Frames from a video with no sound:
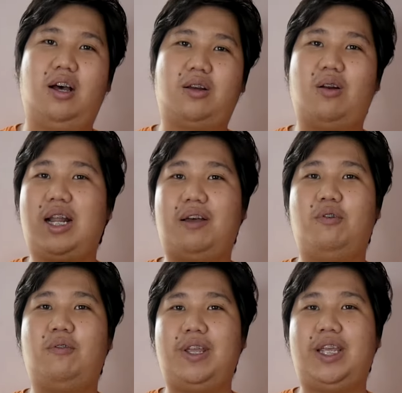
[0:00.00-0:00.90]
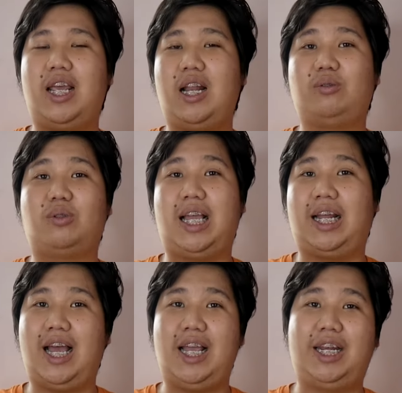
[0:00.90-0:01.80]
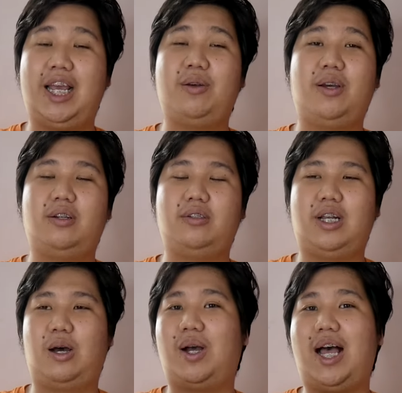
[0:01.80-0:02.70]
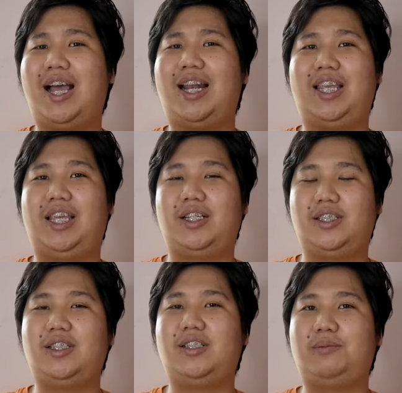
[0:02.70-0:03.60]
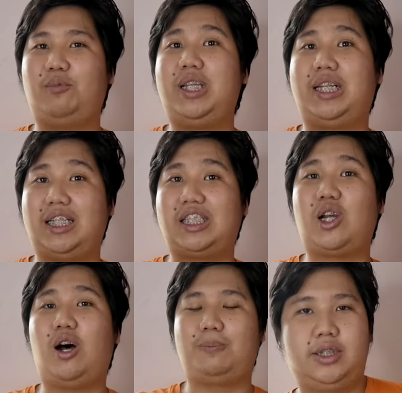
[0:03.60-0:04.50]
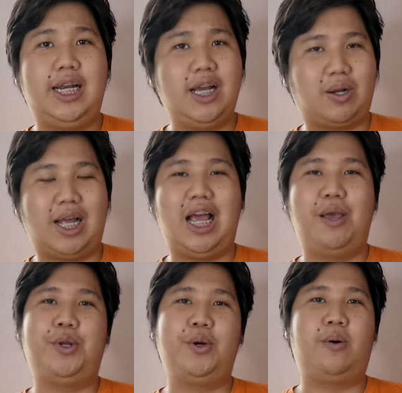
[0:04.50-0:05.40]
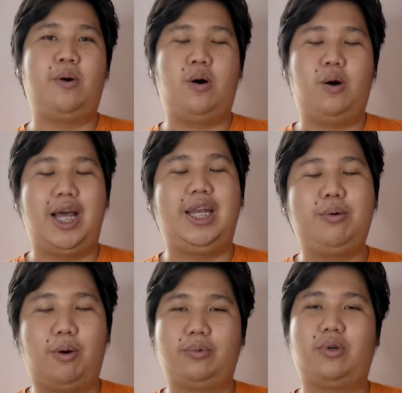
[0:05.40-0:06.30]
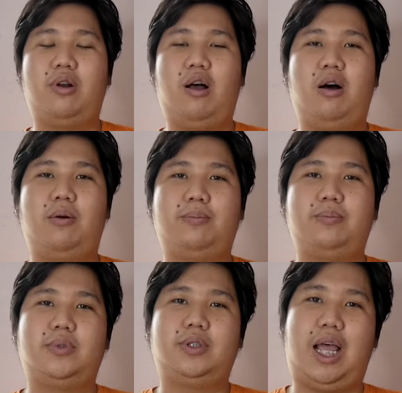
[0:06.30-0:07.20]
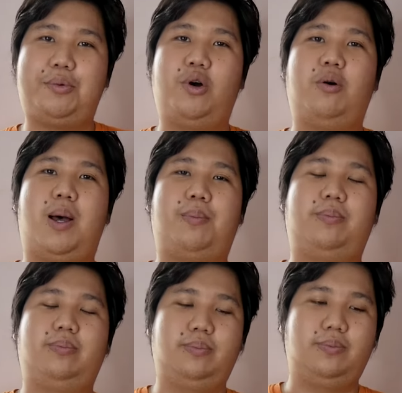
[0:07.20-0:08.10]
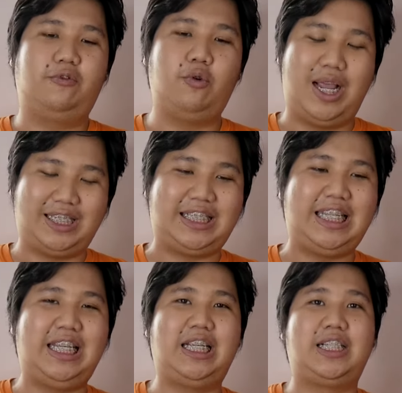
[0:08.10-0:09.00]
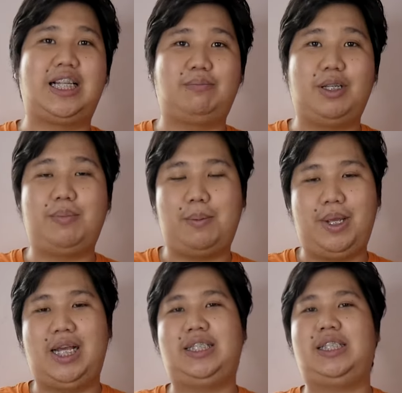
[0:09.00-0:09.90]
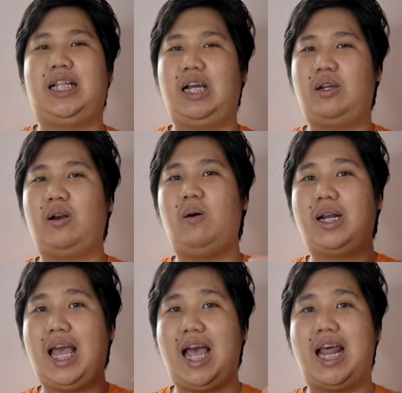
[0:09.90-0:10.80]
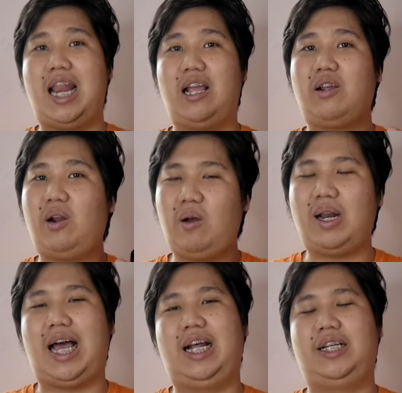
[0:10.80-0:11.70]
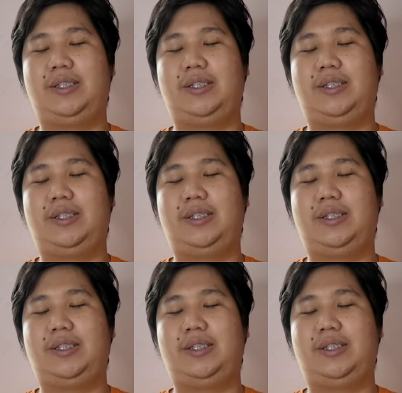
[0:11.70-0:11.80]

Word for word: กล้องหน้าฟุ้งฟิ้งให้เราตกแต่งหน้าเองได้ด้วยเหล่าข้างอะไรเงี้ยซึ่งผู้หญิงน่าจะชอบในเรื่องของการถ่ายวิดีโออันนี้ผมทดลองถ่ายวิดีโอแบบ Full เอช ดี สามสิบ เอฟ พี เอส ทั้งกล้องหน้าและกล้องหลัง